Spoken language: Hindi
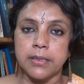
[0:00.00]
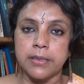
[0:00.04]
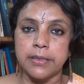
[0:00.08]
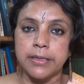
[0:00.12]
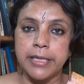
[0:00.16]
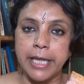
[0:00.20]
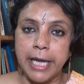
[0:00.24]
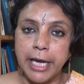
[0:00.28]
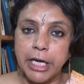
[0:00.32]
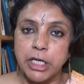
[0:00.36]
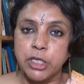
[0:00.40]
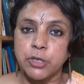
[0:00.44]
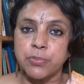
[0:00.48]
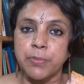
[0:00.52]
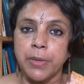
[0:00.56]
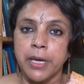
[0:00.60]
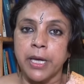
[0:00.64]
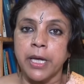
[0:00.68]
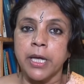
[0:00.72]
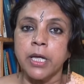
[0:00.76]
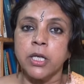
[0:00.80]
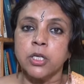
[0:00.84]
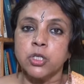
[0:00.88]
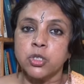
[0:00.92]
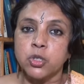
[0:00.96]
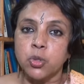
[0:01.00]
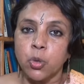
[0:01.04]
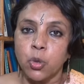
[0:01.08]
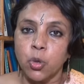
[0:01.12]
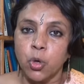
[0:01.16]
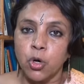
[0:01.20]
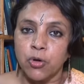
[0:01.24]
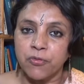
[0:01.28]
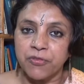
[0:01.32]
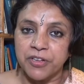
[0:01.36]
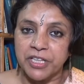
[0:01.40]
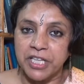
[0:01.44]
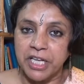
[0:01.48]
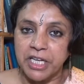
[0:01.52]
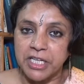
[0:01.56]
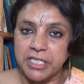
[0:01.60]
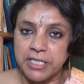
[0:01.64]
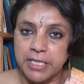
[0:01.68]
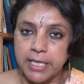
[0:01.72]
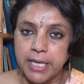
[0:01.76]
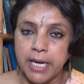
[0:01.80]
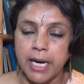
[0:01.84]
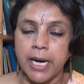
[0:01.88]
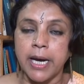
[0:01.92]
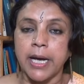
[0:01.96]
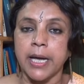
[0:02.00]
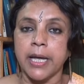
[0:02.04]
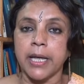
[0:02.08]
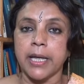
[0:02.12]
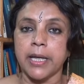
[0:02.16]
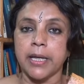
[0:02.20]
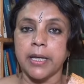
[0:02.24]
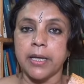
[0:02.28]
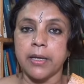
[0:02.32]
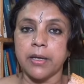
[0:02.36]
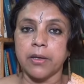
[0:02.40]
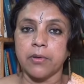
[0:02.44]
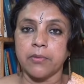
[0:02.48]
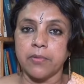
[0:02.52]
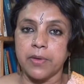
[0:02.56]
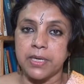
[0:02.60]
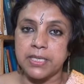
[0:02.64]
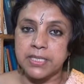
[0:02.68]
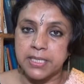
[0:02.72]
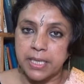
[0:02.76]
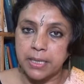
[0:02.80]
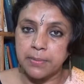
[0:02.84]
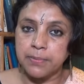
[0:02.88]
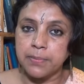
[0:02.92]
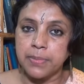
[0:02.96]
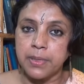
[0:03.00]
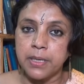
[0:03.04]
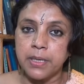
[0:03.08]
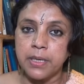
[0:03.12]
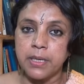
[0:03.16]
देश में जो लोग विदेश से आए वे सब